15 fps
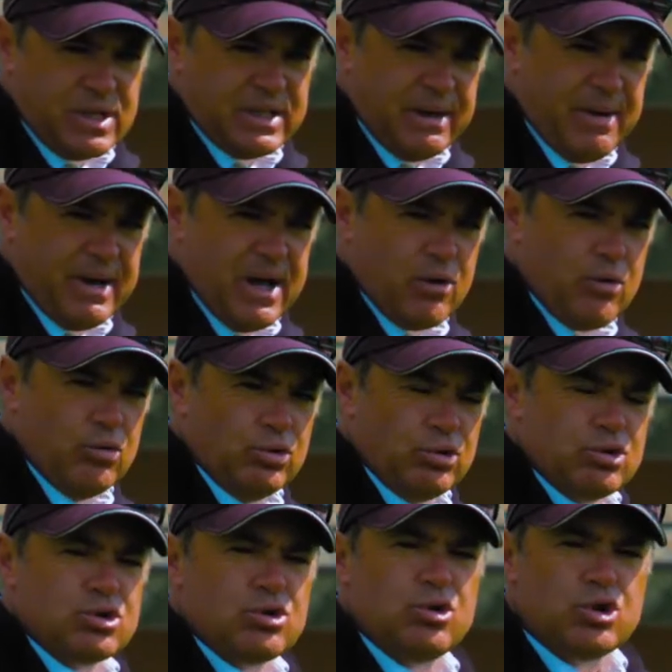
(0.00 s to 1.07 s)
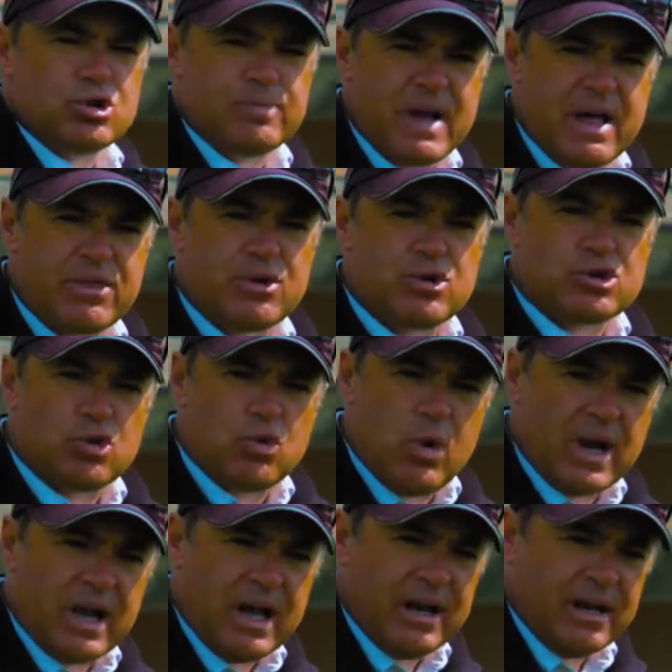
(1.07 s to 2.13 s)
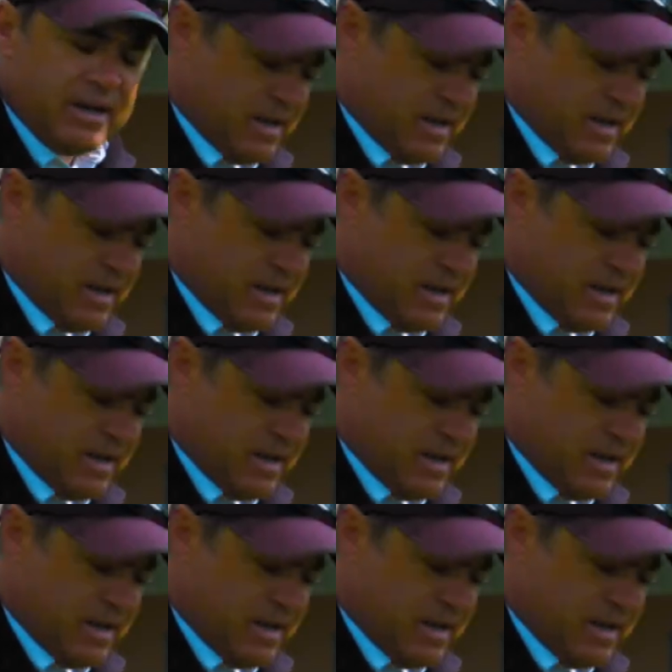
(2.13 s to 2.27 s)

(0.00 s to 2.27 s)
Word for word: que trabajar juntos. Los brazos cuelgan.